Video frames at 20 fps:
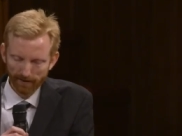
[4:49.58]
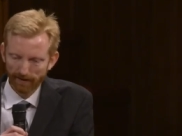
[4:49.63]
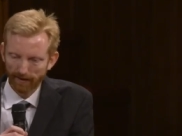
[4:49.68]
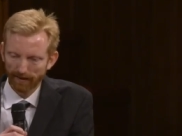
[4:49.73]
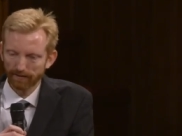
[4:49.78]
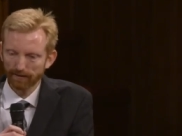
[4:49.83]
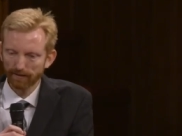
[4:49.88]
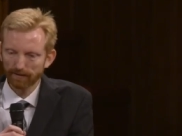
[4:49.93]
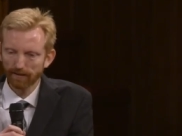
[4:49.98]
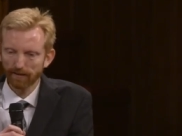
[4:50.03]

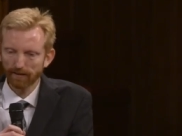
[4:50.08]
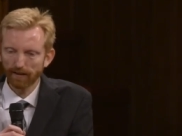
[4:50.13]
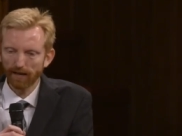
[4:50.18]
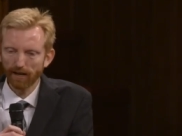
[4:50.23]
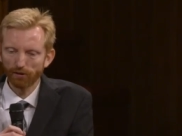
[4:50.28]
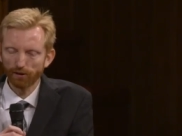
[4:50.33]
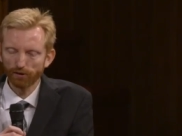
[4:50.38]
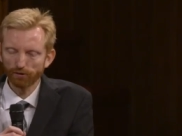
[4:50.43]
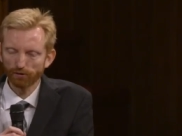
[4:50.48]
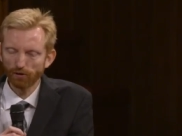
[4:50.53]
es decir,
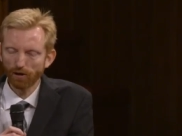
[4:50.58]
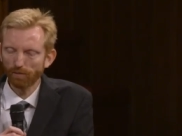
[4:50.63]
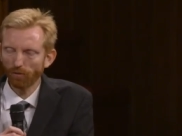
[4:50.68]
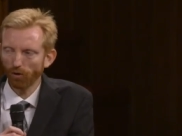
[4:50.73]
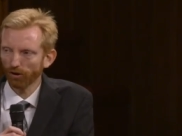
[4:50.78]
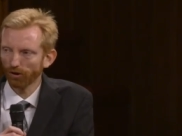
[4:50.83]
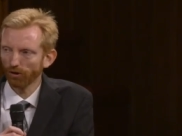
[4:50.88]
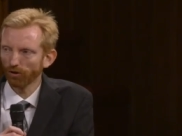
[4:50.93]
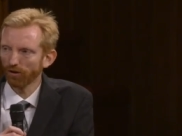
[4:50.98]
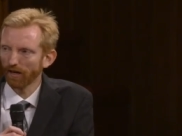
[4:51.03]
que no es un
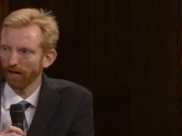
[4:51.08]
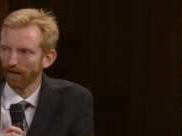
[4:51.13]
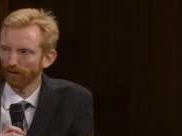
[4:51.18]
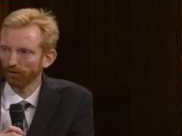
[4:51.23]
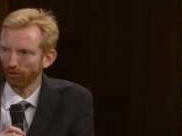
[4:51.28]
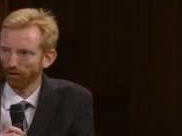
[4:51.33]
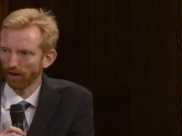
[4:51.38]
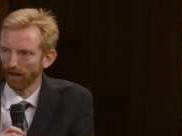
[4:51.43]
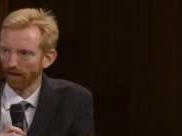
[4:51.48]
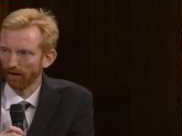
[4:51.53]
aborto
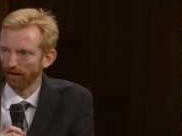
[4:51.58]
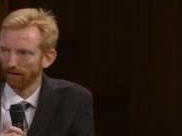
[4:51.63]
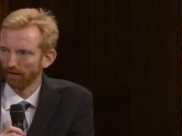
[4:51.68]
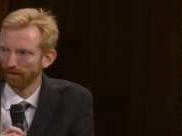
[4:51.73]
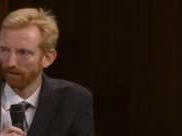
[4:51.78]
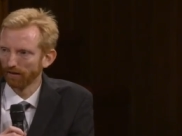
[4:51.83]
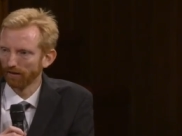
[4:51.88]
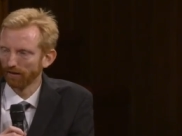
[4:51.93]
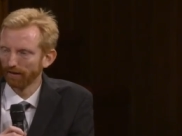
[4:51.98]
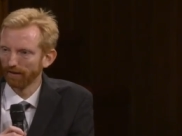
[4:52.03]
natural,
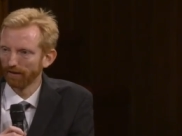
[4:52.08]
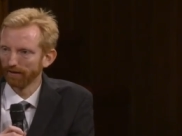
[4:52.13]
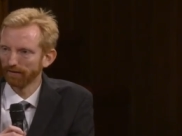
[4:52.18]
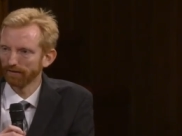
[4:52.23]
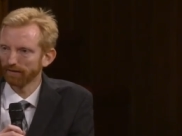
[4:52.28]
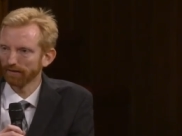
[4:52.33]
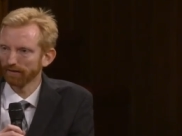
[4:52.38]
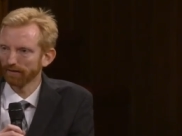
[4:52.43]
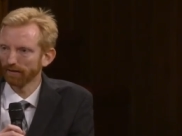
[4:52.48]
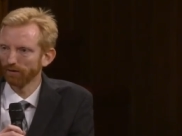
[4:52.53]

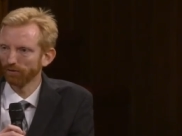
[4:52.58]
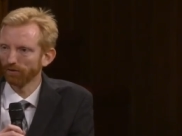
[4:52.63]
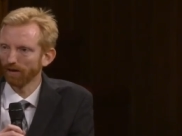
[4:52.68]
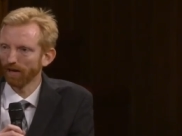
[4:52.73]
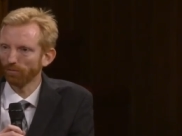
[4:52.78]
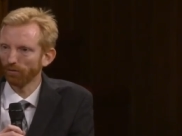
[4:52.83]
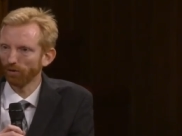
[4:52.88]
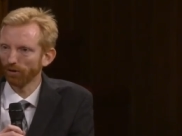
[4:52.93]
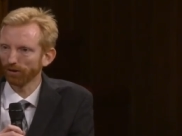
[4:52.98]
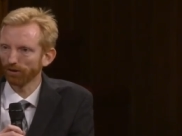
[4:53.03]
es un
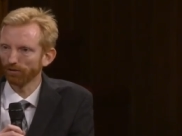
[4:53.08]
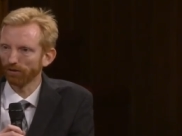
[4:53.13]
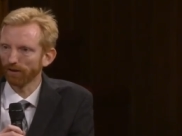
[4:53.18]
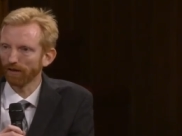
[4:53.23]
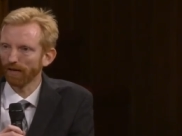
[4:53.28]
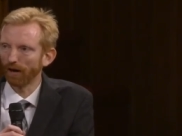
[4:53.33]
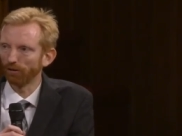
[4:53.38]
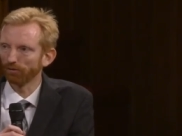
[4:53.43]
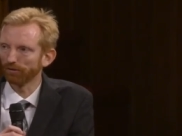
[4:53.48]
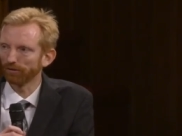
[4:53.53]
aborto
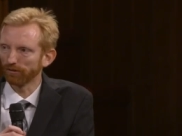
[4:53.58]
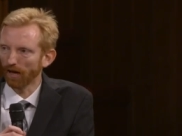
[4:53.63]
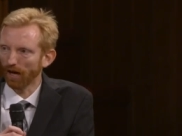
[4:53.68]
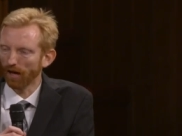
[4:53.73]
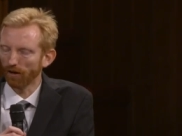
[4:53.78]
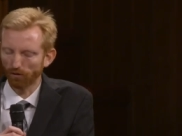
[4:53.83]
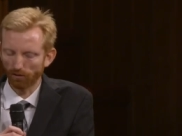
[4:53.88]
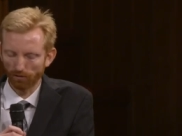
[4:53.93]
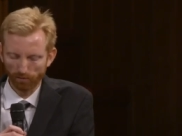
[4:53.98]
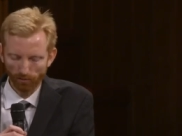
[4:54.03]

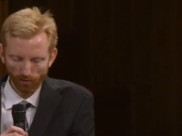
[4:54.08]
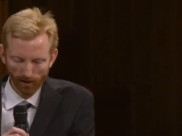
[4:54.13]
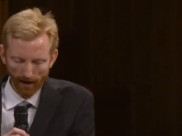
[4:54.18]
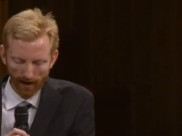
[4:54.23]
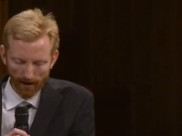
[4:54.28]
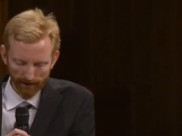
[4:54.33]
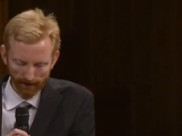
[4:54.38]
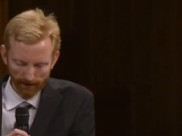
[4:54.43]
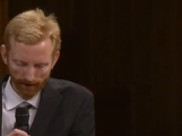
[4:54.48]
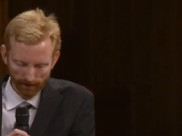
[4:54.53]
causado por
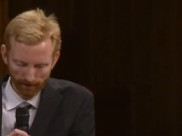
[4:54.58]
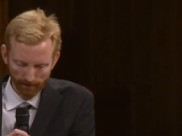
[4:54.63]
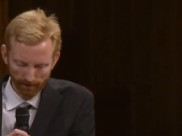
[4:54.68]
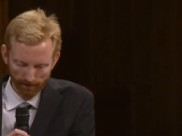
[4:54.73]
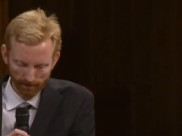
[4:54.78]
alguien.